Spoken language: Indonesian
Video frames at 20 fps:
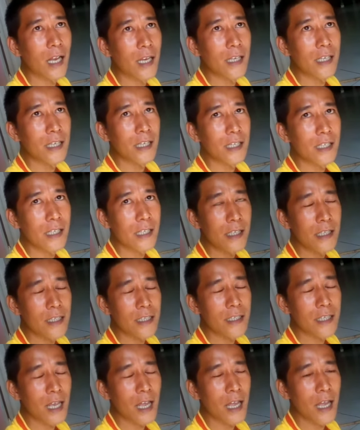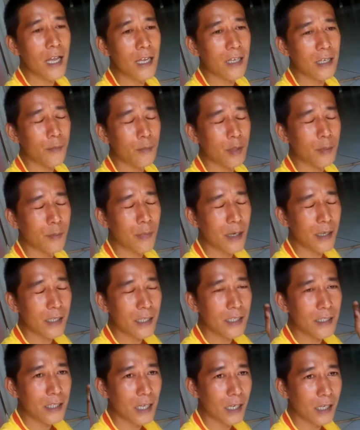Kali ini saya akan
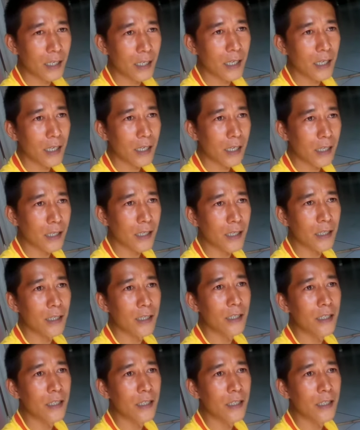membagi cara